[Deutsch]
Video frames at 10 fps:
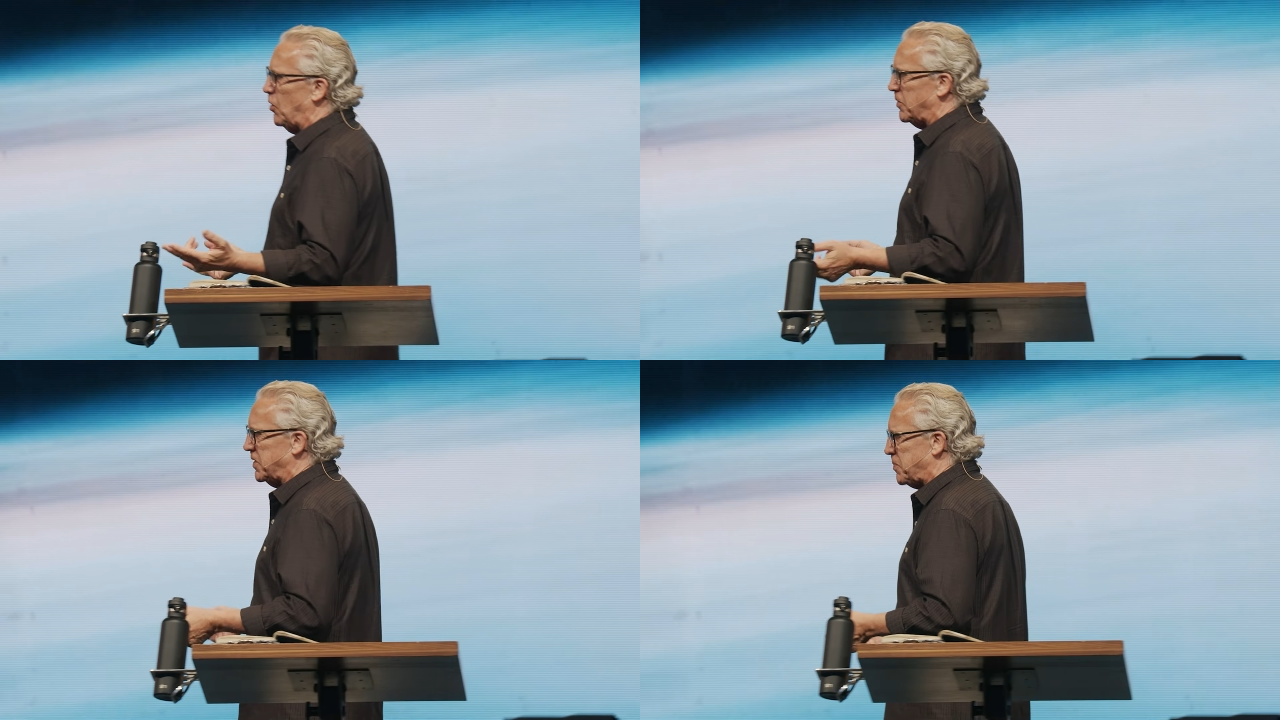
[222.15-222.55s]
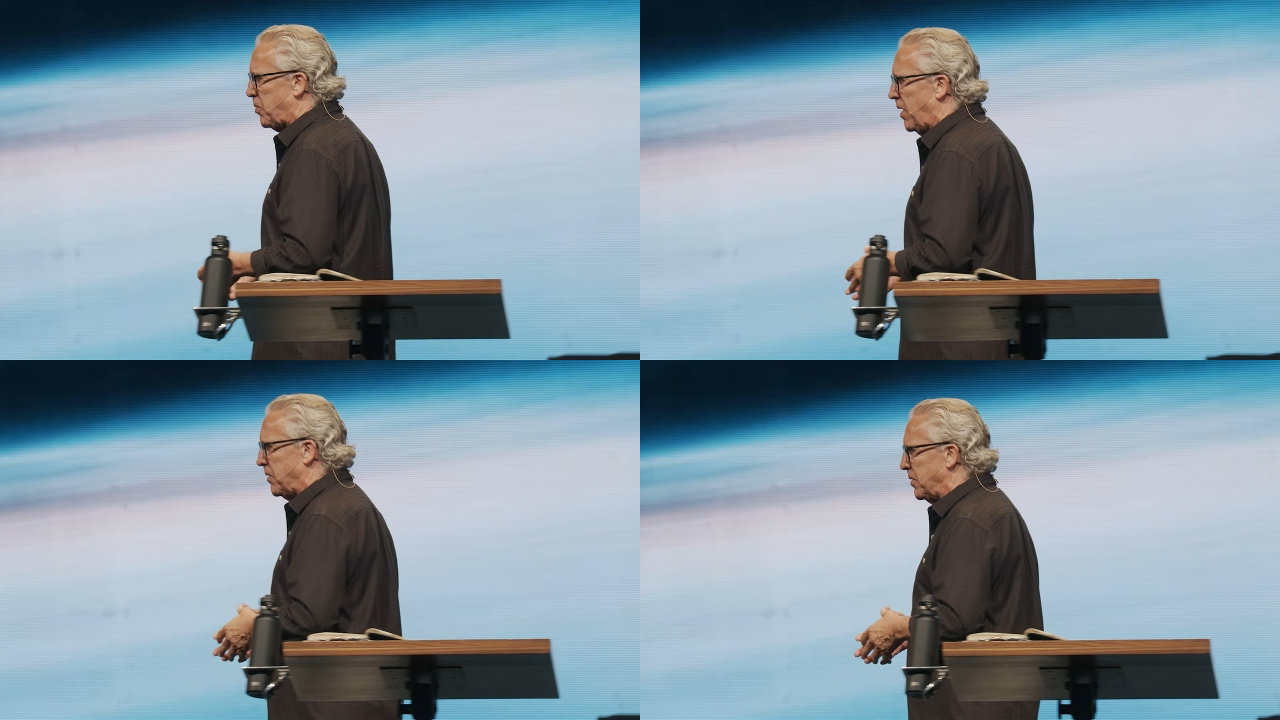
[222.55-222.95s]
weil
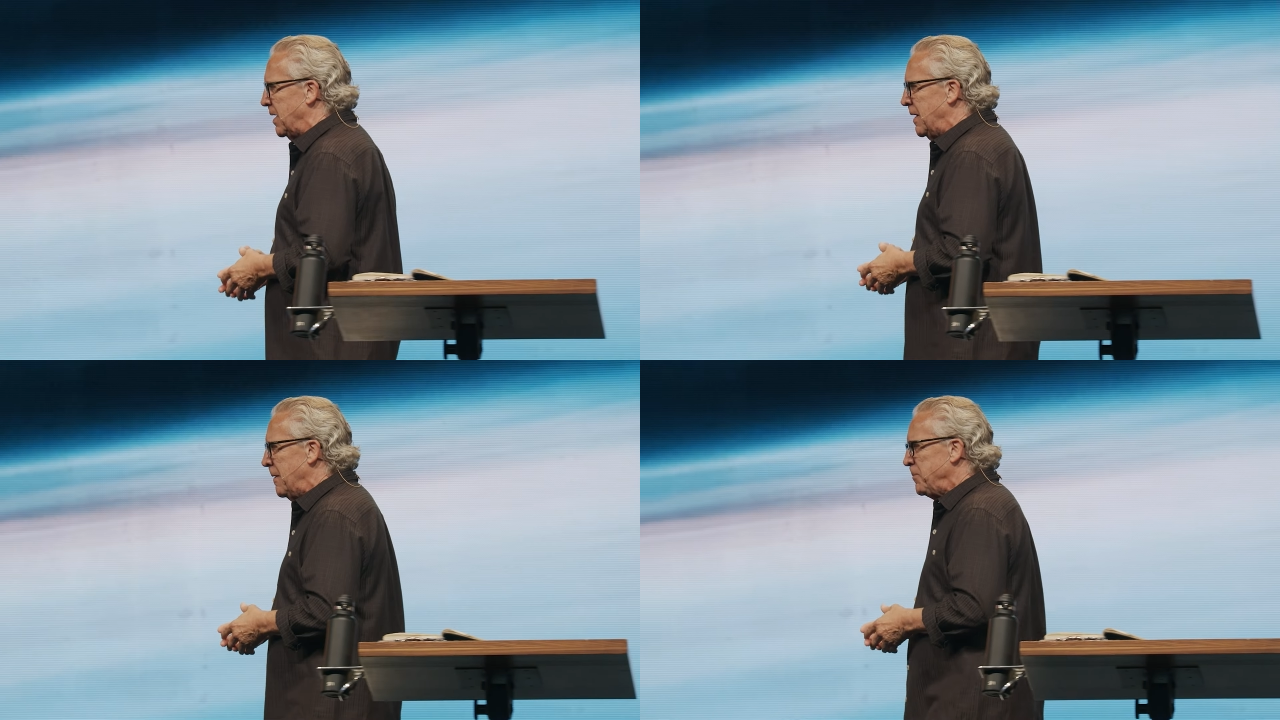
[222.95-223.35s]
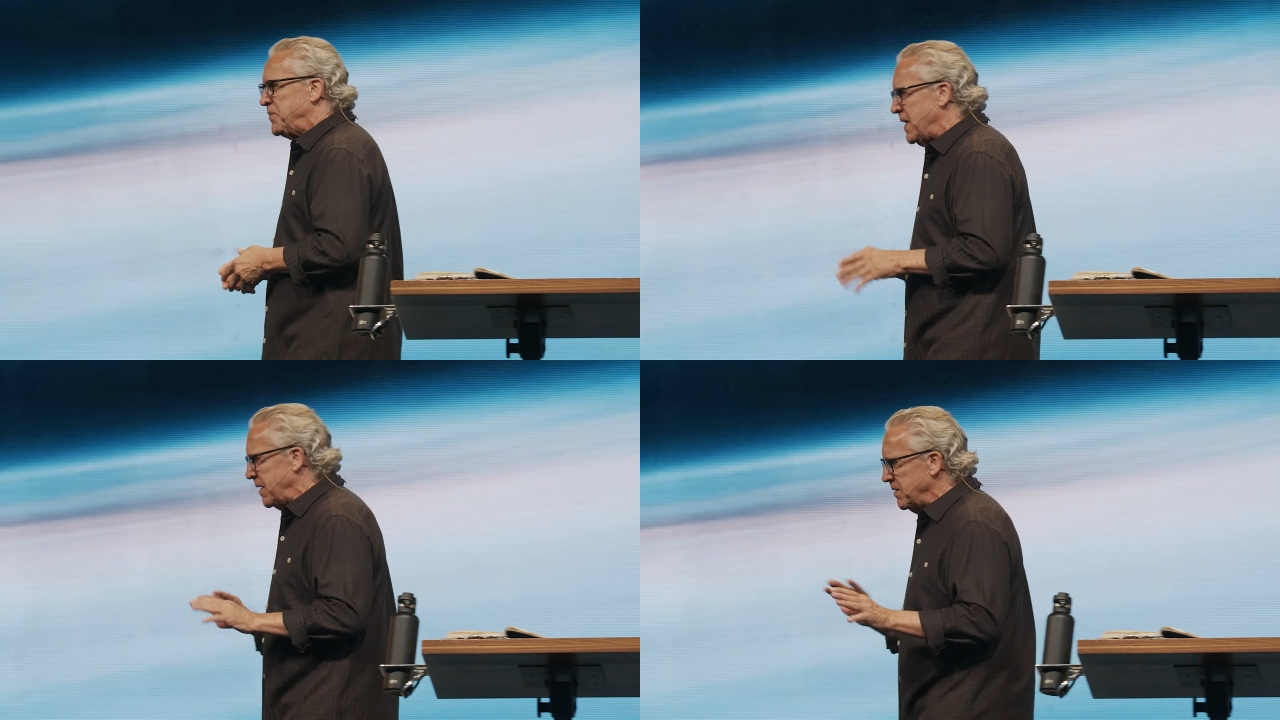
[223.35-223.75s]
Ruben, der älteste
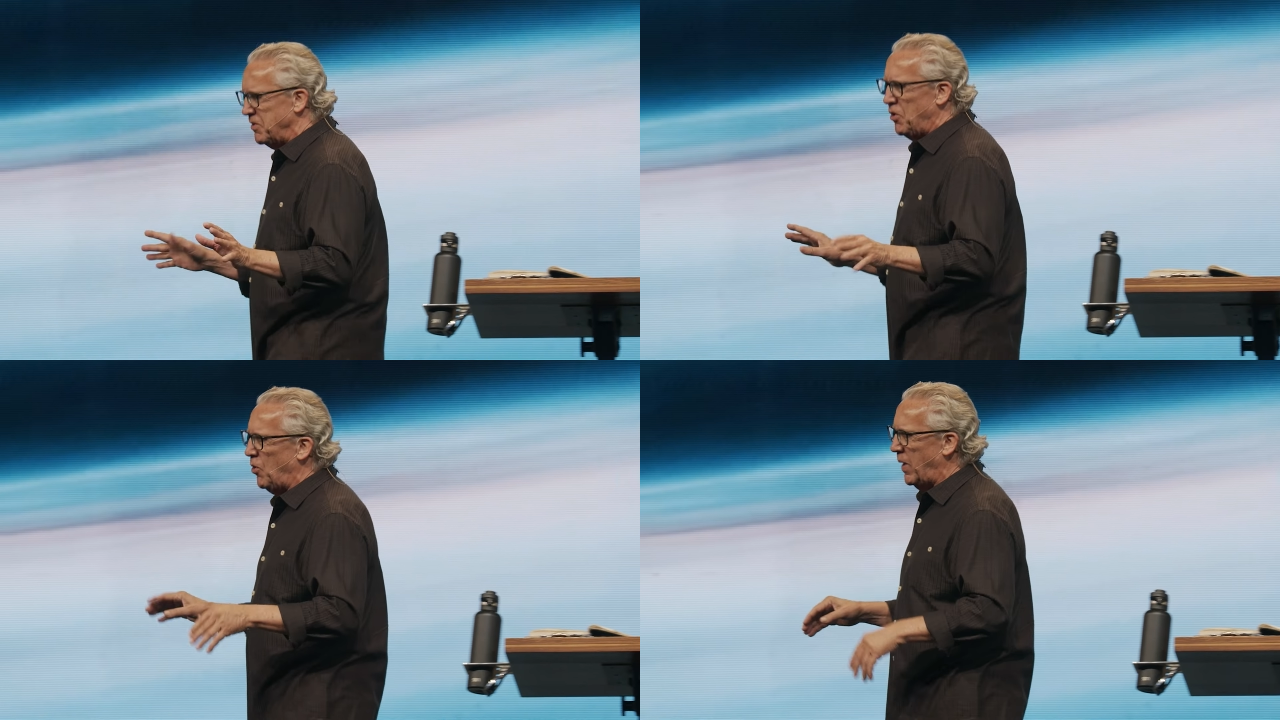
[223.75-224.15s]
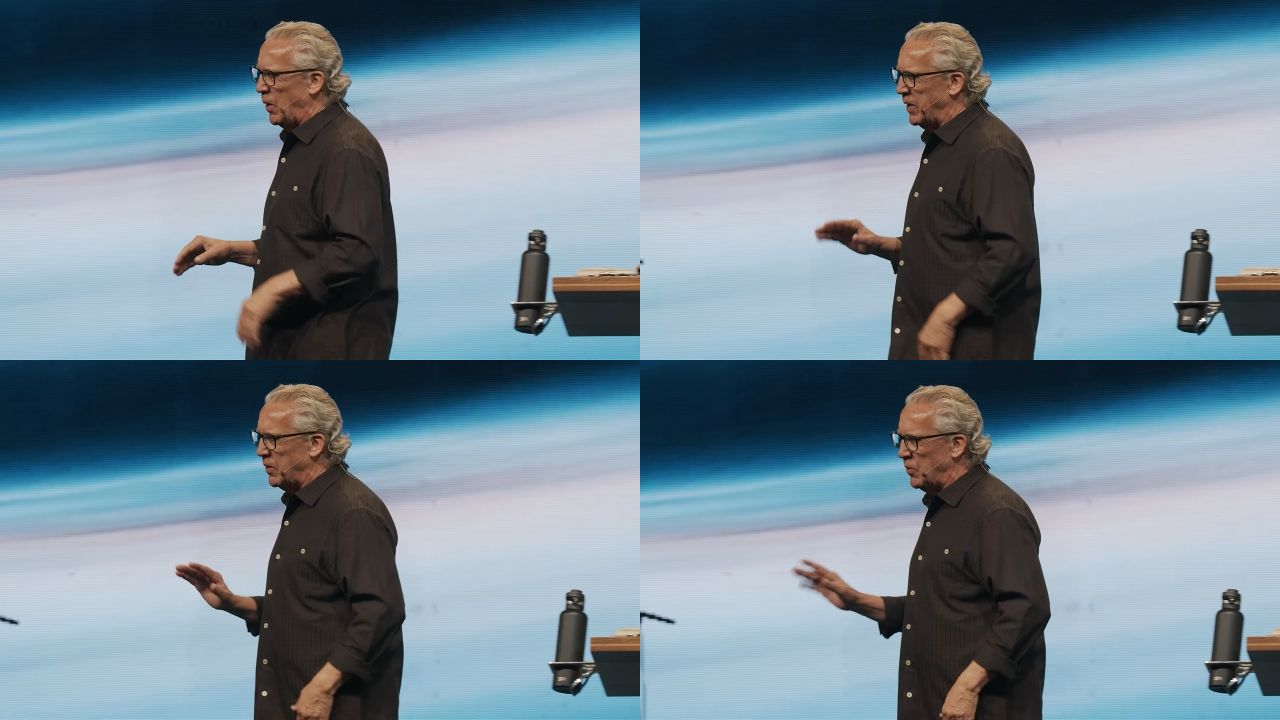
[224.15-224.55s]
Bruder, sagte,
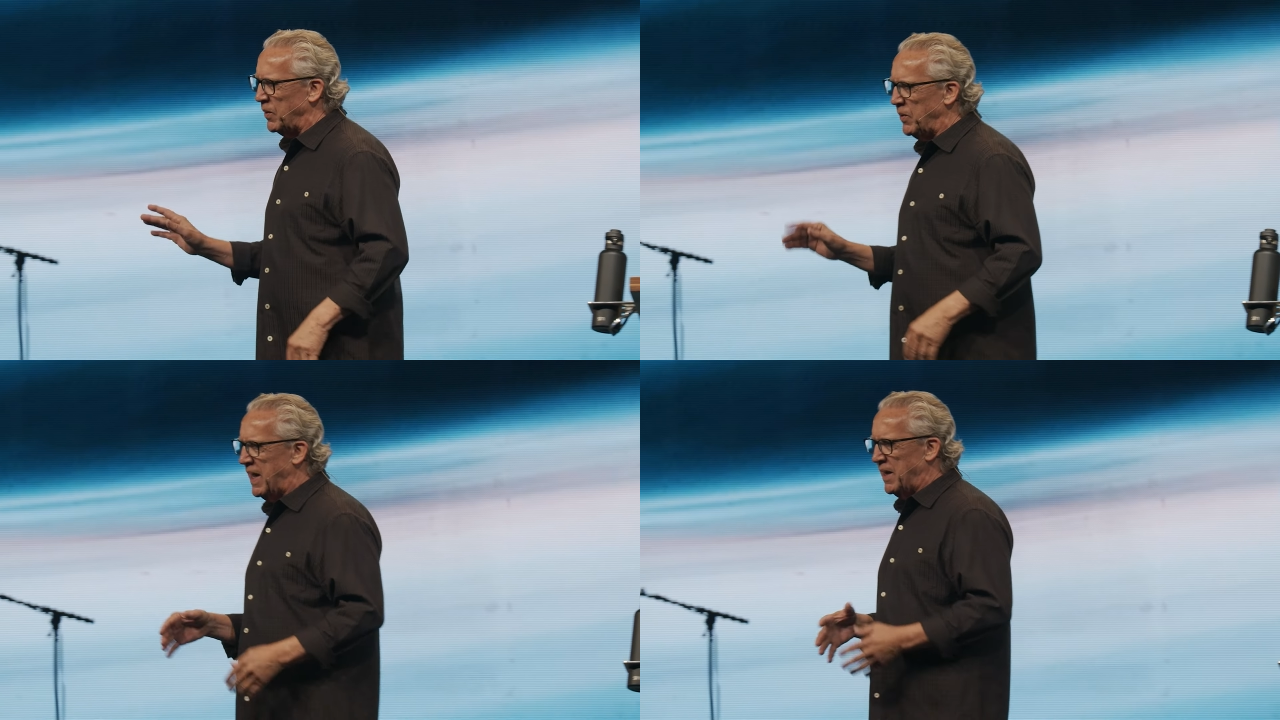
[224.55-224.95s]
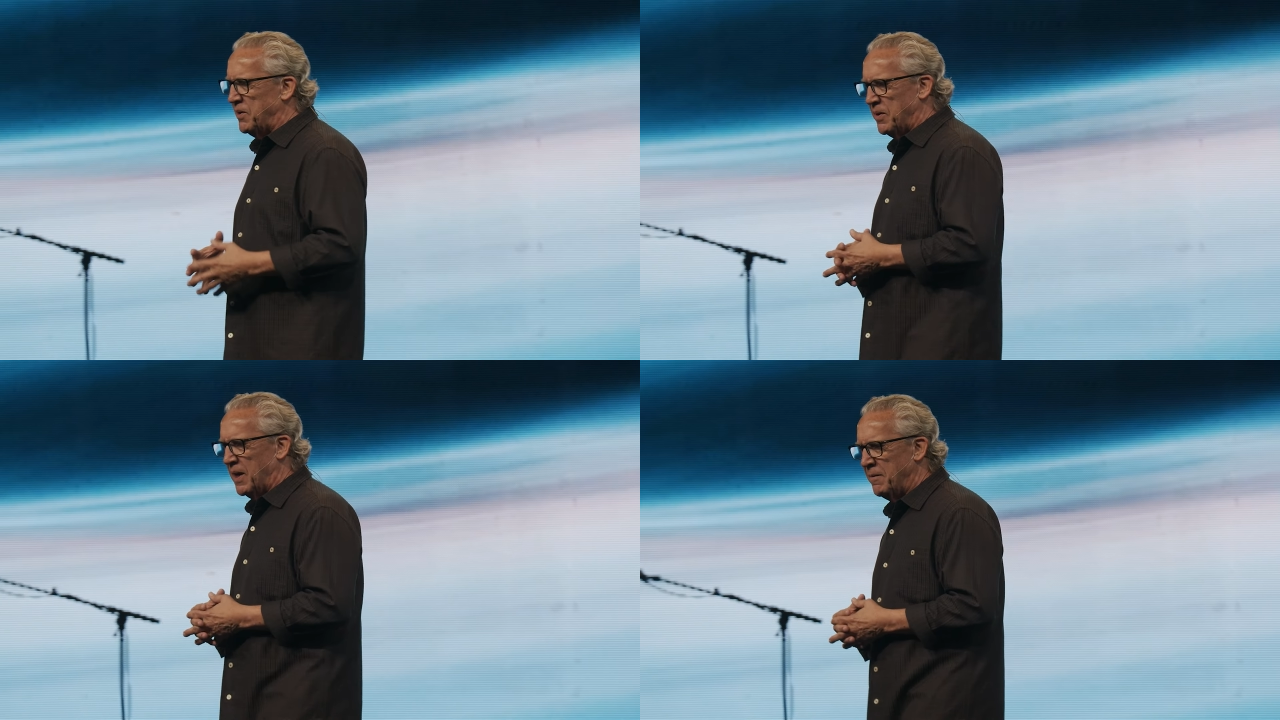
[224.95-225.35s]
auf keinen Fall, das
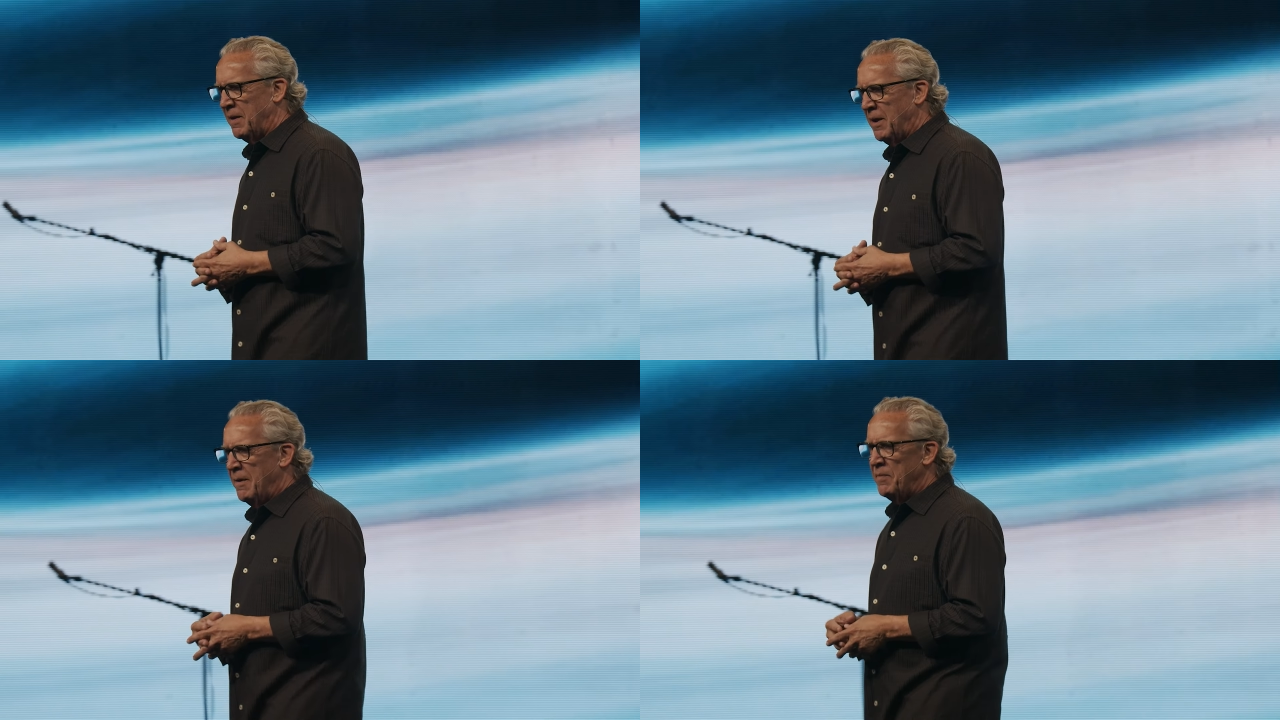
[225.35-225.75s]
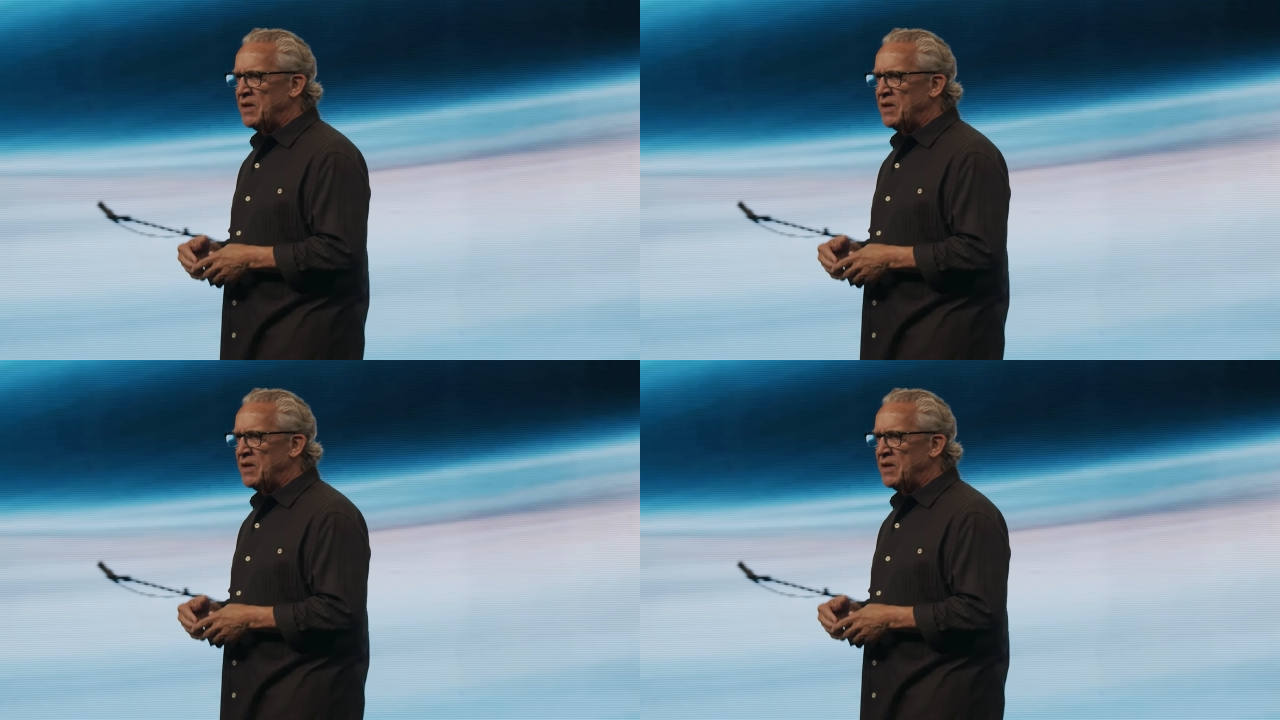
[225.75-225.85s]
können wir nicht tun.